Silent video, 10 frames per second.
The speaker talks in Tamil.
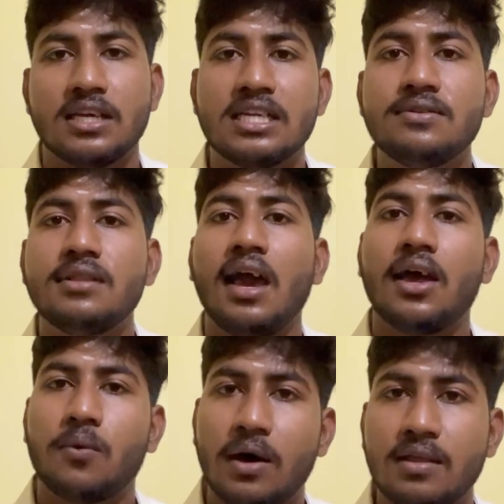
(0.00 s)

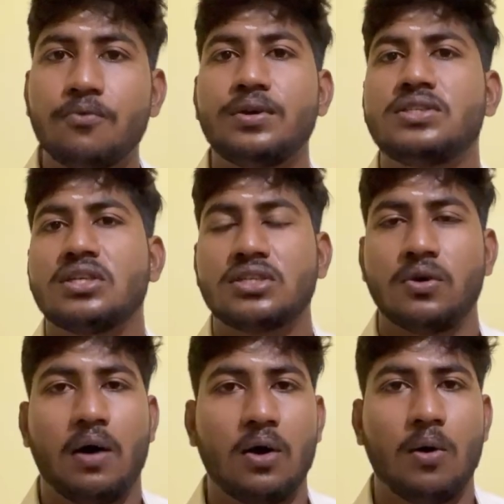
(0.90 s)
இருபதாயிரம் ரூபாய் தான் ஃபீஸ்
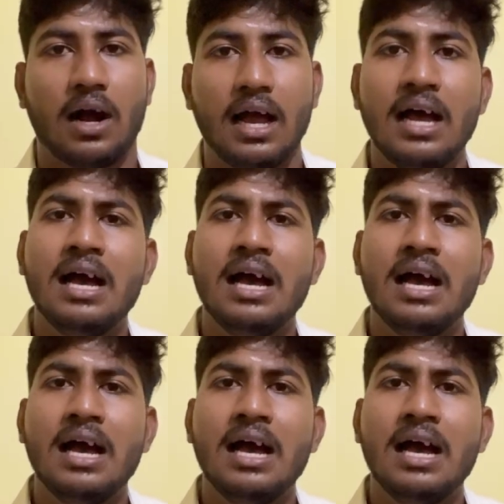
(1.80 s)
ஸ்ட்ரக்சர் வாங்குவாங்க